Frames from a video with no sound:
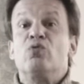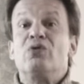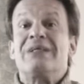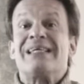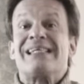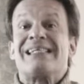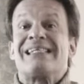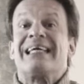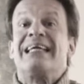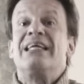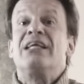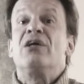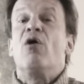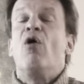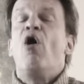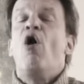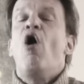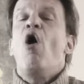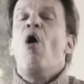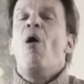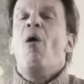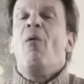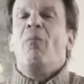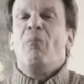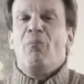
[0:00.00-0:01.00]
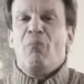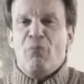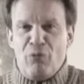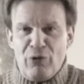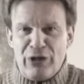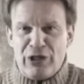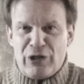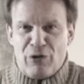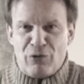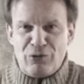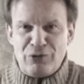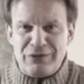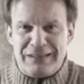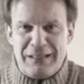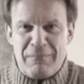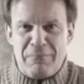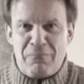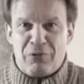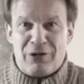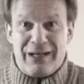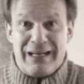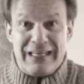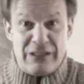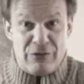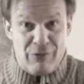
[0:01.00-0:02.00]
un diseño muy
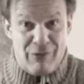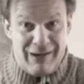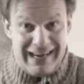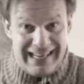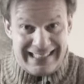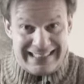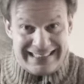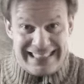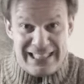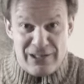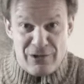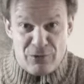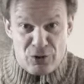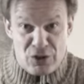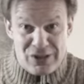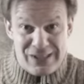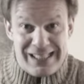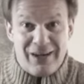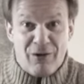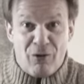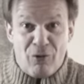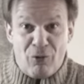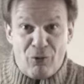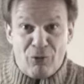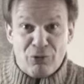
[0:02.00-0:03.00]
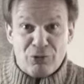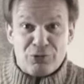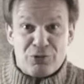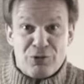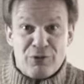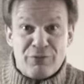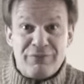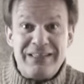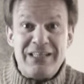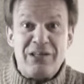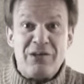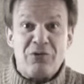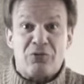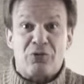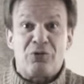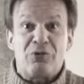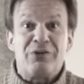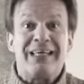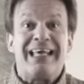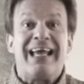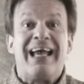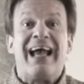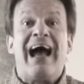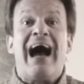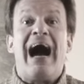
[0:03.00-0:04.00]
contemporáneo. Aquí os dejo otro vídeo
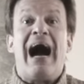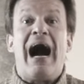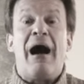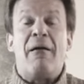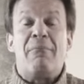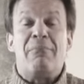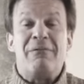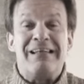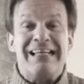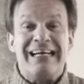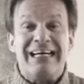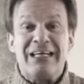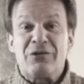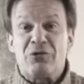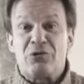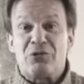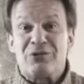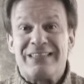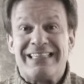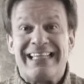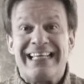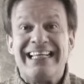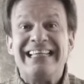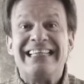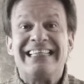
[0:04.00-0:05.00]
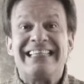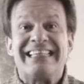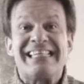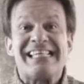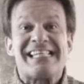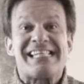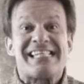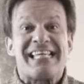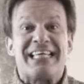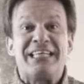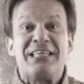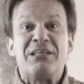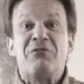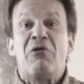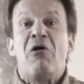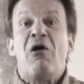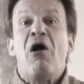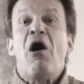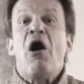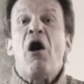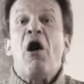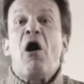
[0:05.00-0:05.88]
donde he hablado del diseño